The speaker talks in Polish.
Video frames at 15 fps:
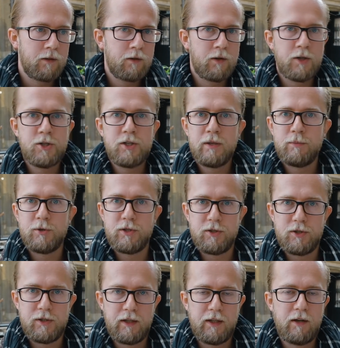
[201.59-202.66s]
Kojarzycie może
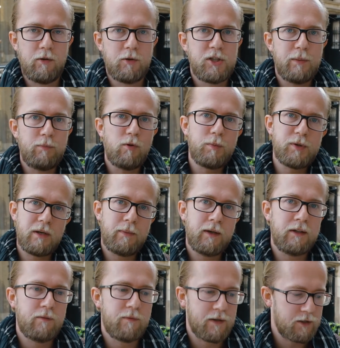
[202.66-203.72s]
coś takiego? Ciepło
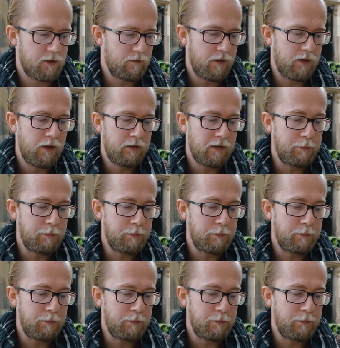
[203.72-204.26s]
przemiany fazowej.